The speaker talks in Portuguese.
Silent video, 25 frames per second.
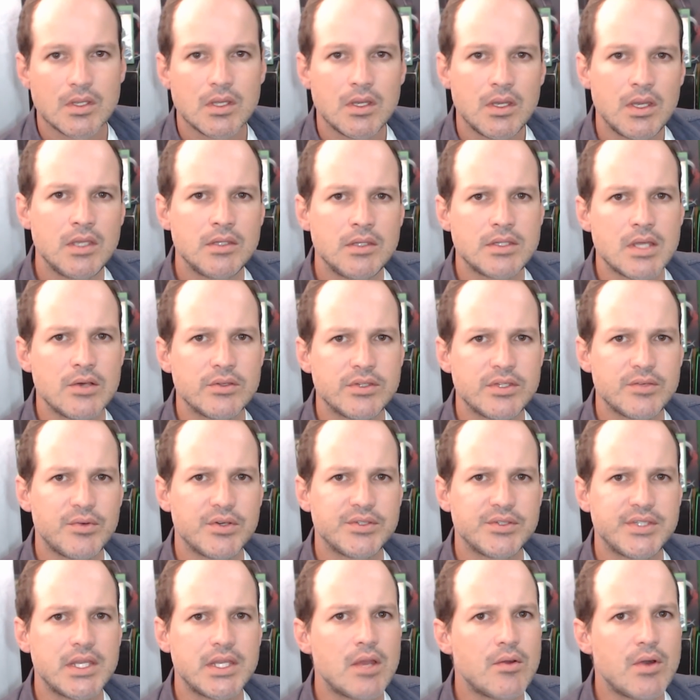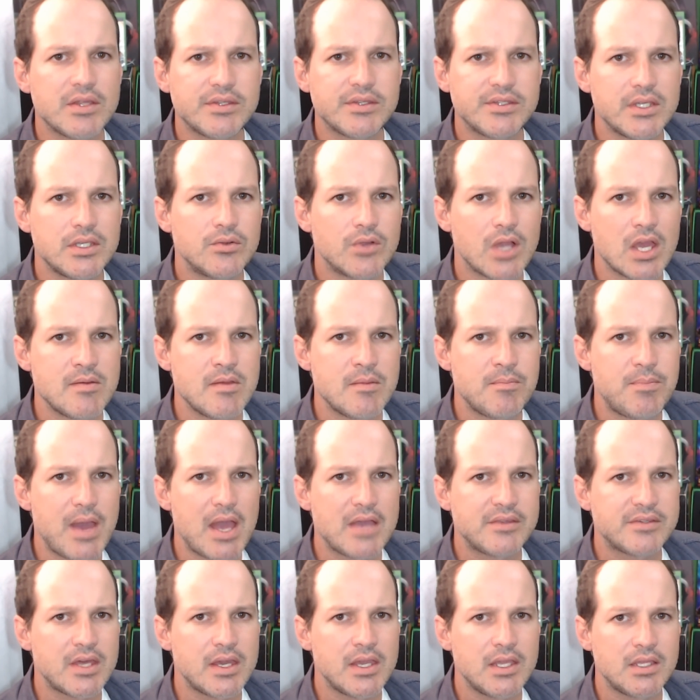Então, se você não assina o Game
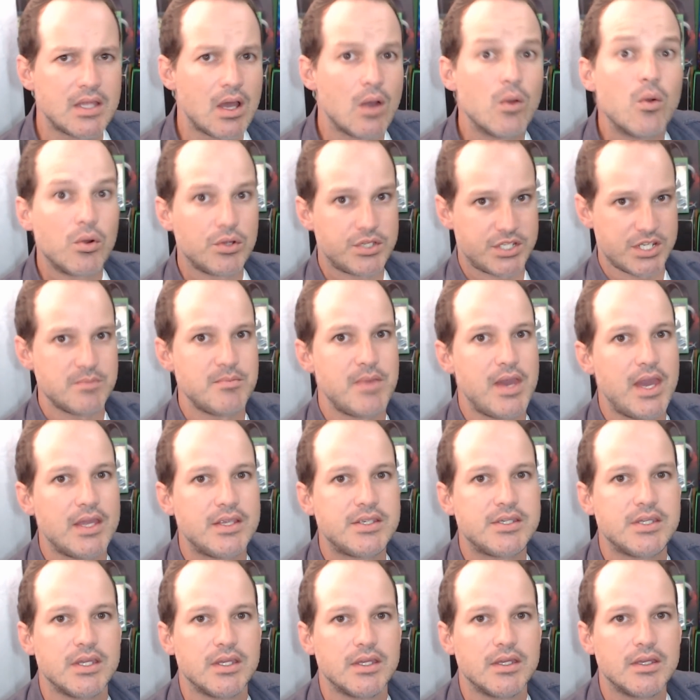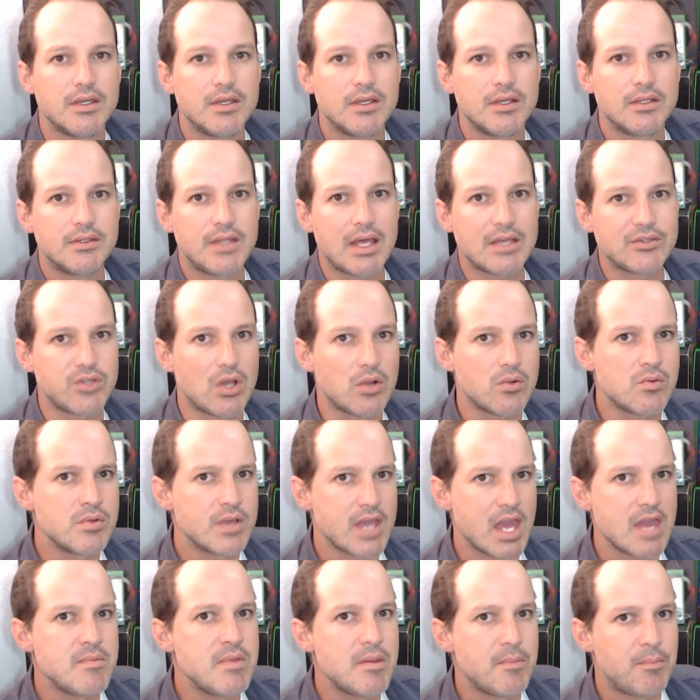Pass ainda, Ultimate, tá só com o
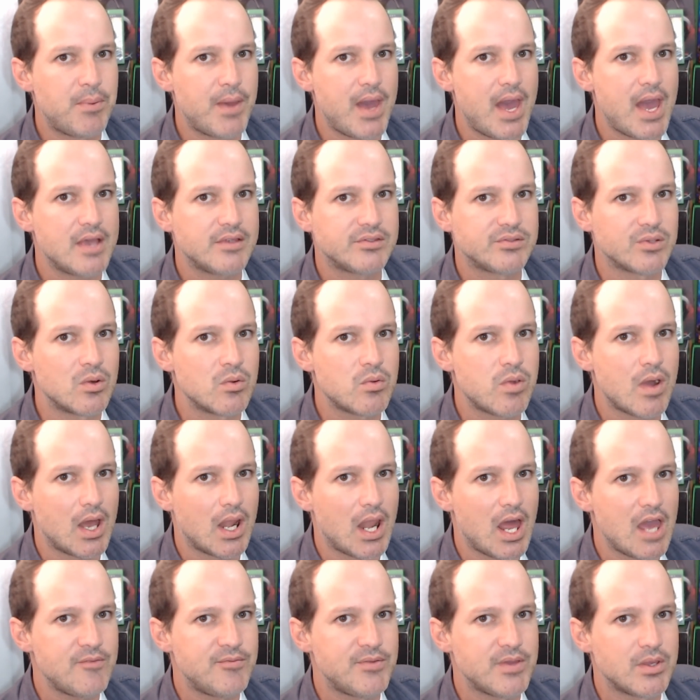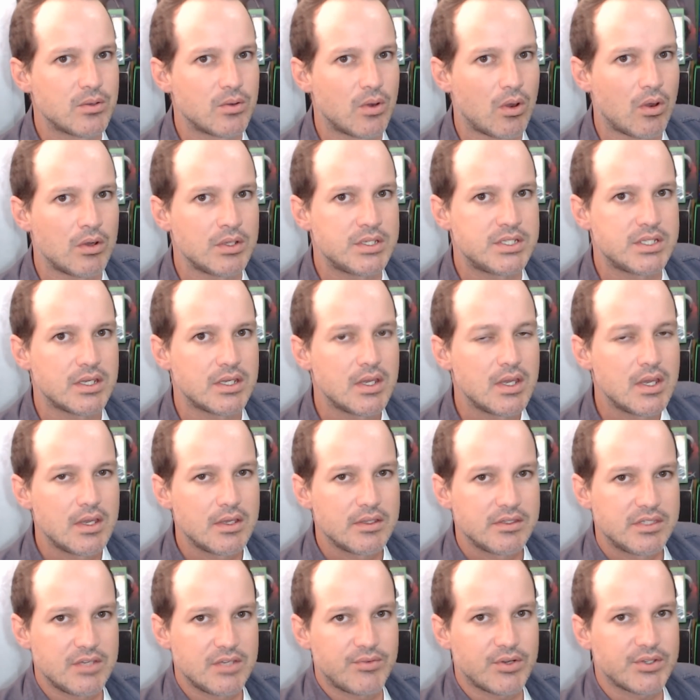Game Pass ou com a Live Gold,
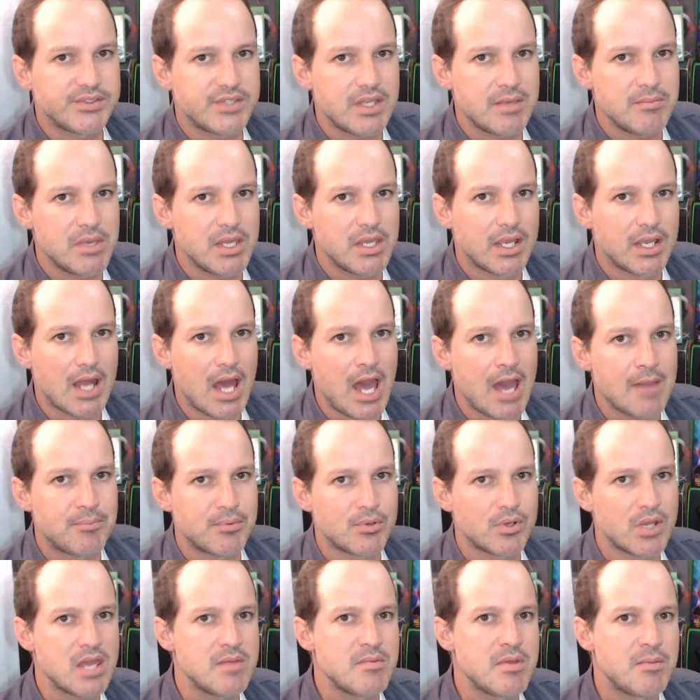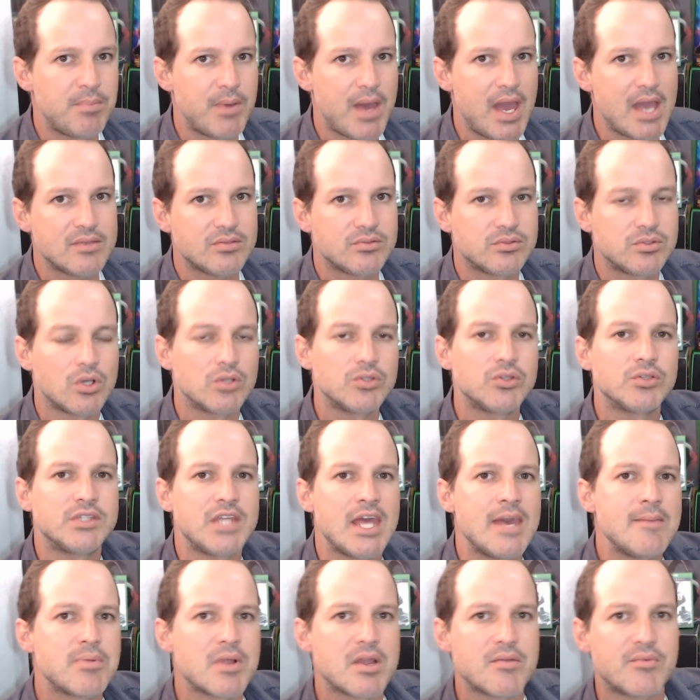se você migrar pro Game Pass, todo o
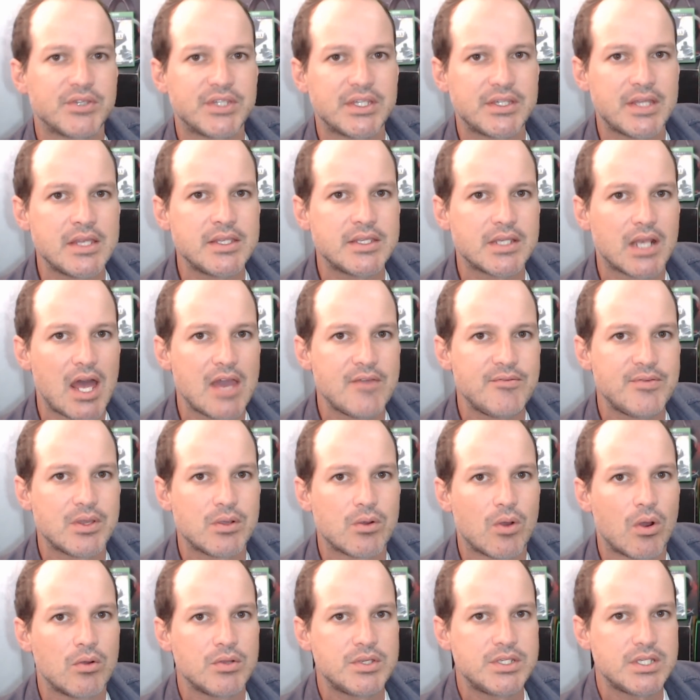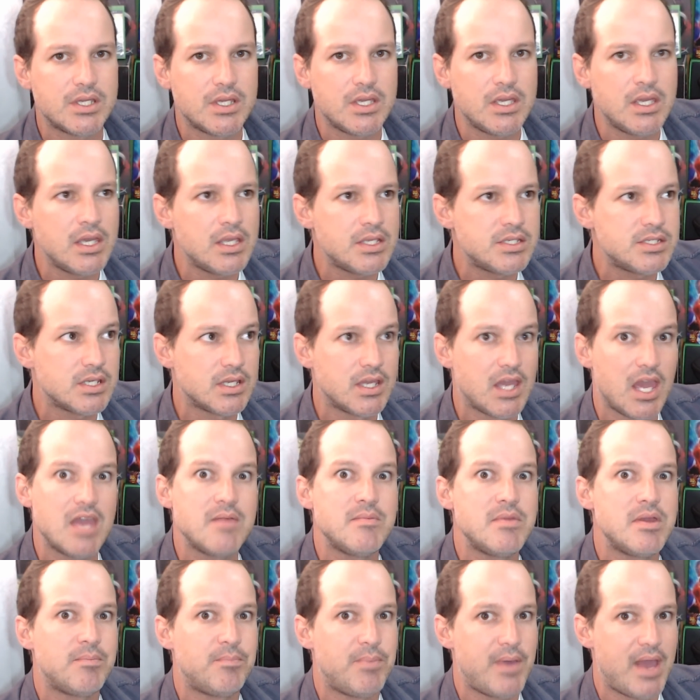tempo que você tem de Live Gold e de
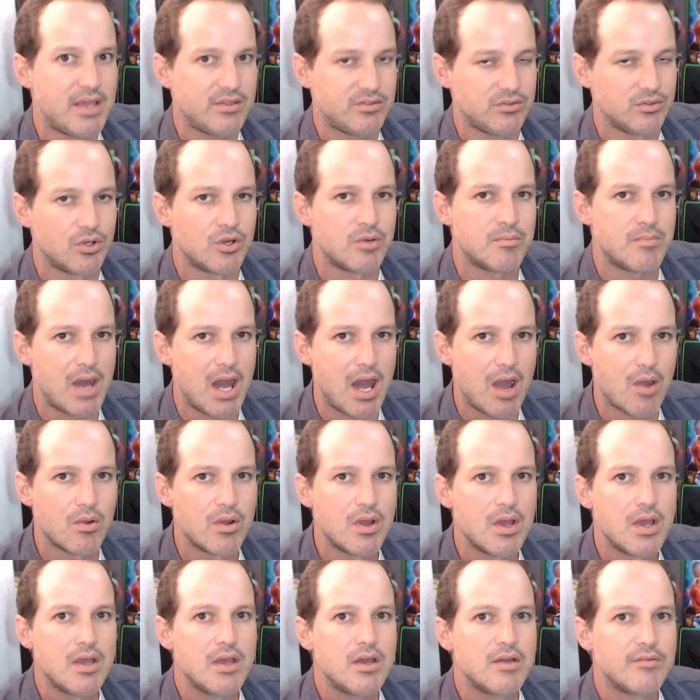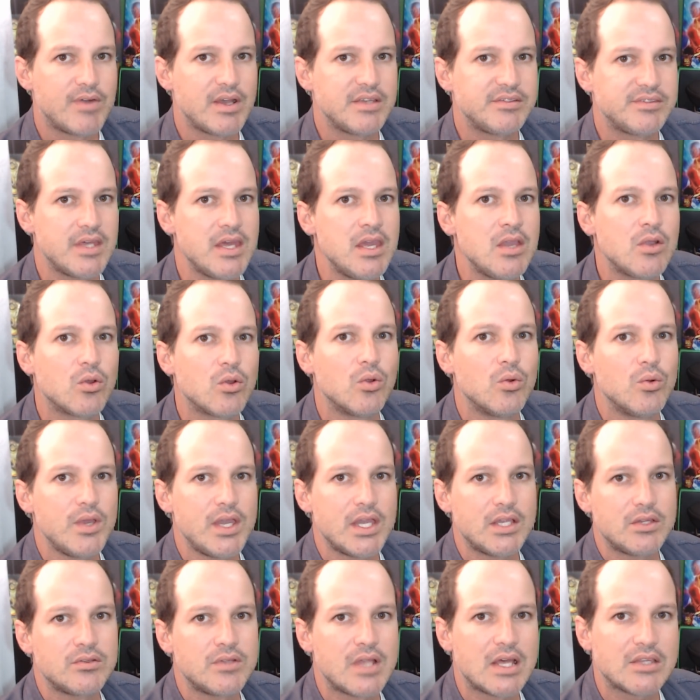Game Pass normal vai ser
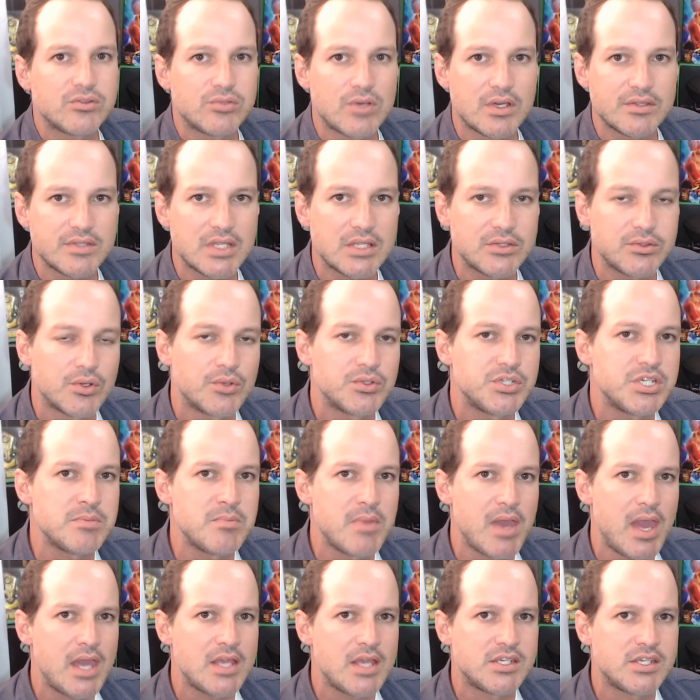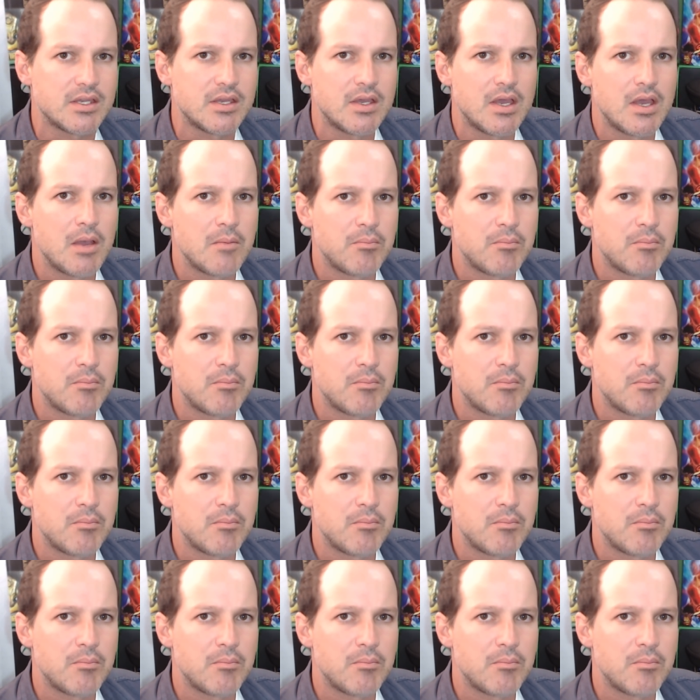incluído na sua assinatura Ultimate.